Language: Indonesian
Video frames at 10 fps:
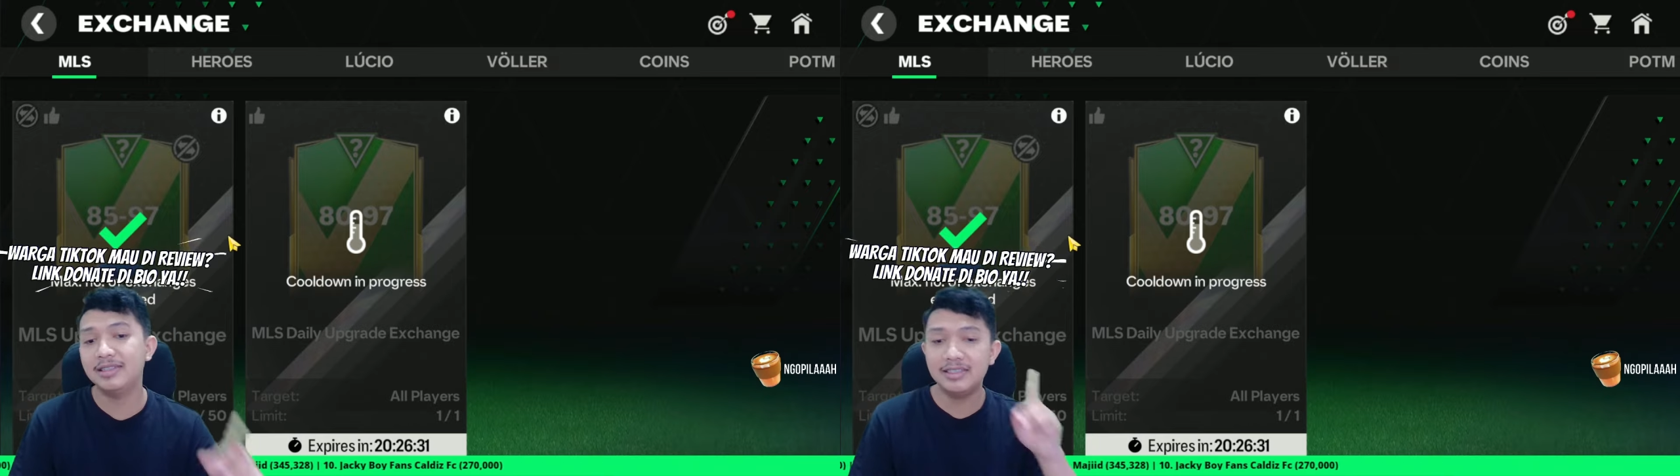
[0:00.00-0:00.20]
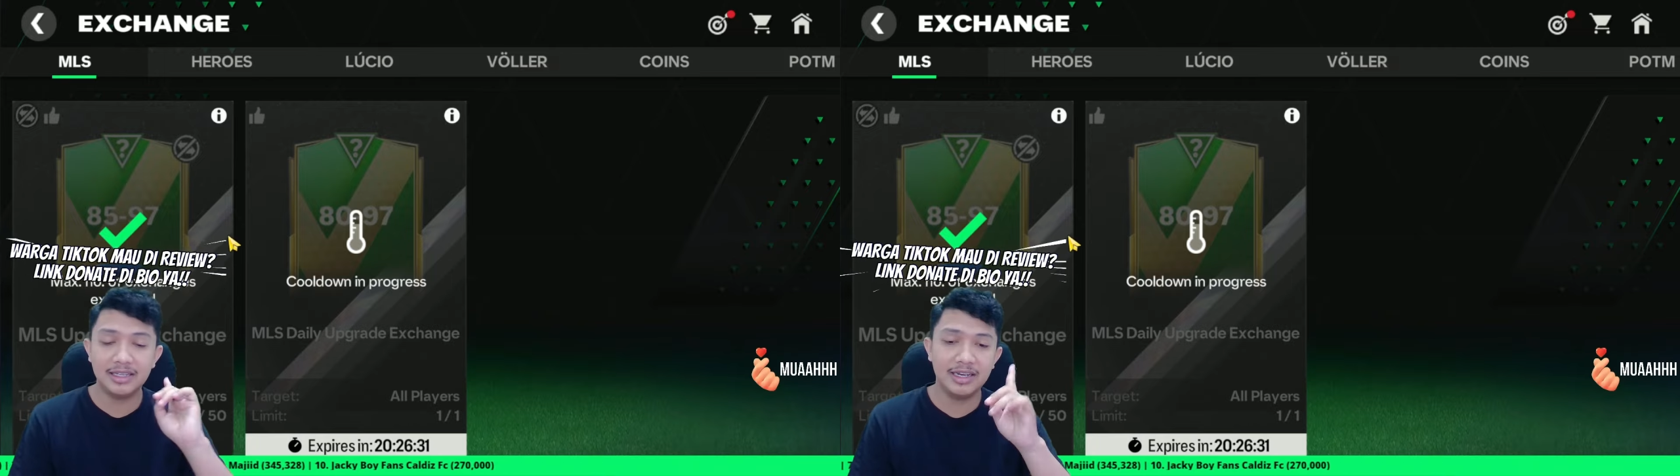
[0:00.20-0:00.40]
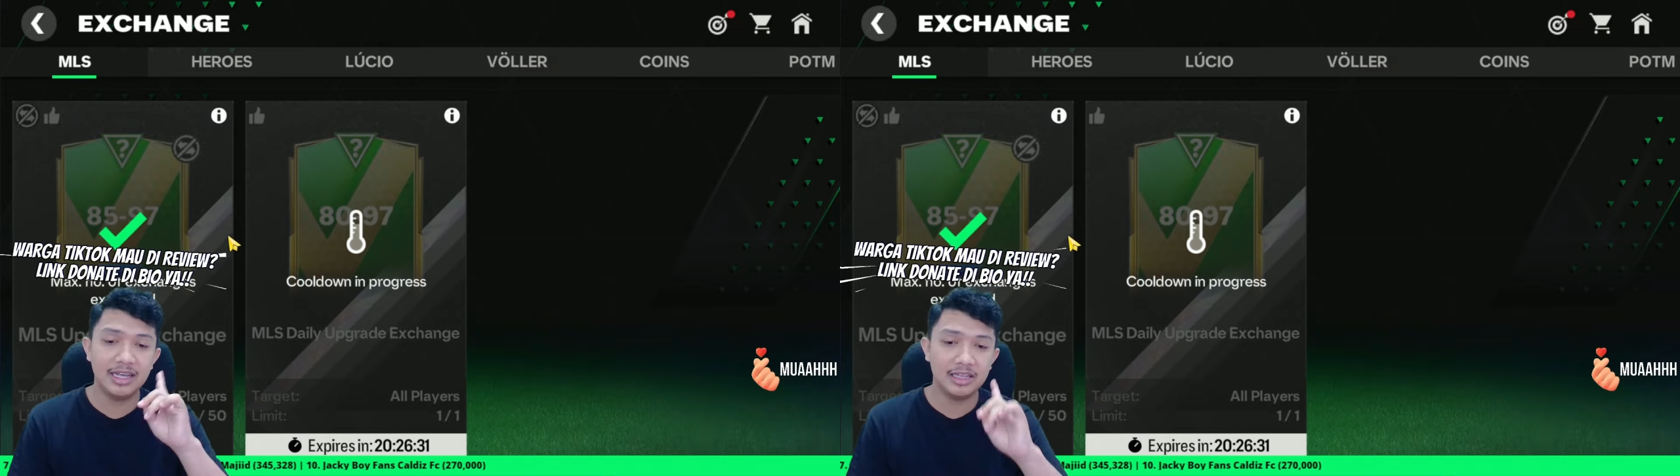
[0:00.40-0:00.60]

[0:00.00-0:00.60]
di sini